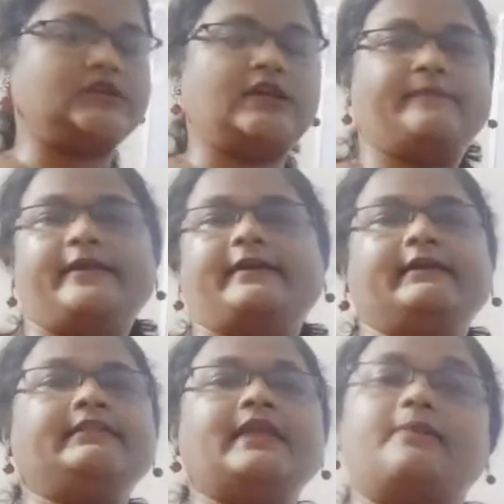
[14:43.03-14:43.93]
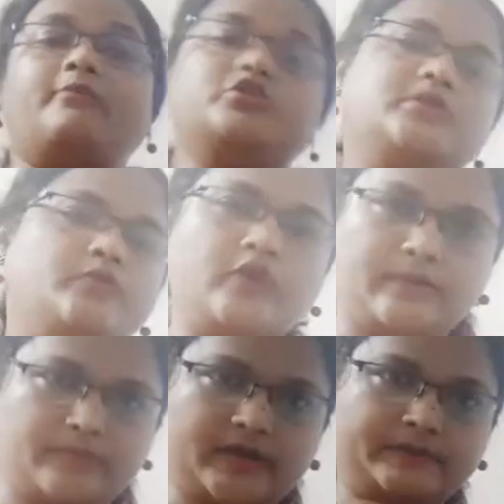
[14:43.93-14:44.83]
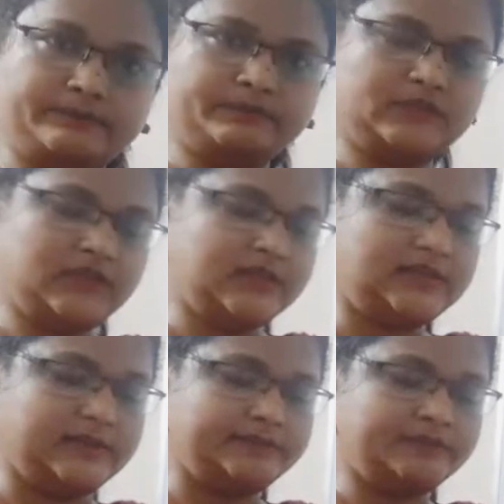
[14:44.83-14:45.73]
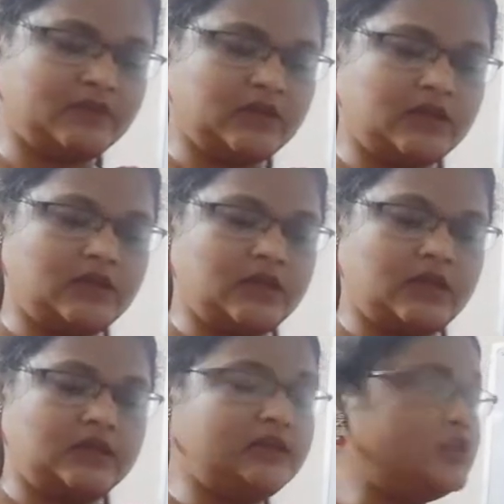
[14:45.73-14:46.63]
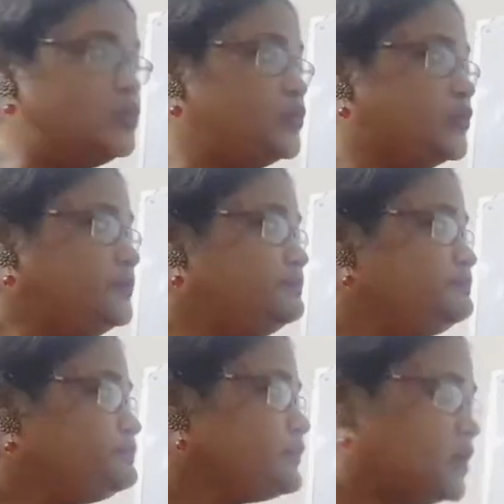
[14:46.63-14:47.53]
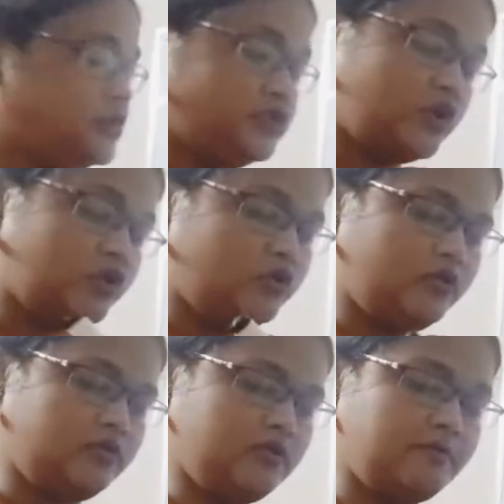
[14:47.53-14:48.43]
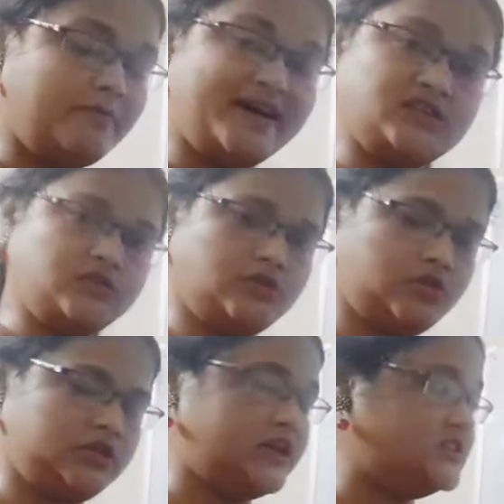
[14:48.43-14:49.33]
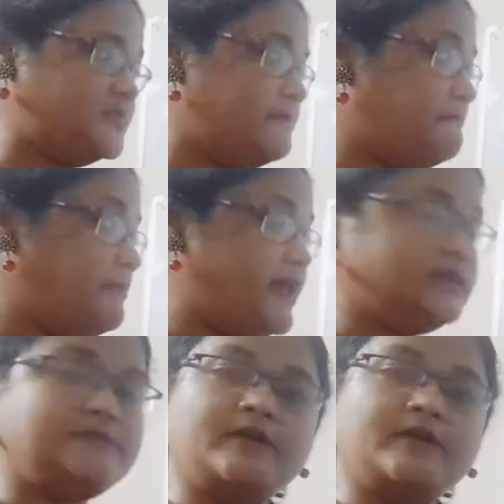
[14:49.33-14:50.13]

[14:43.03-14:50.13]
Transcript: নামের আগে দা বসাবো না আমরা ঠিক আছে কিন্তু যখন বাজানোর কথা আসবে প্লেস মানে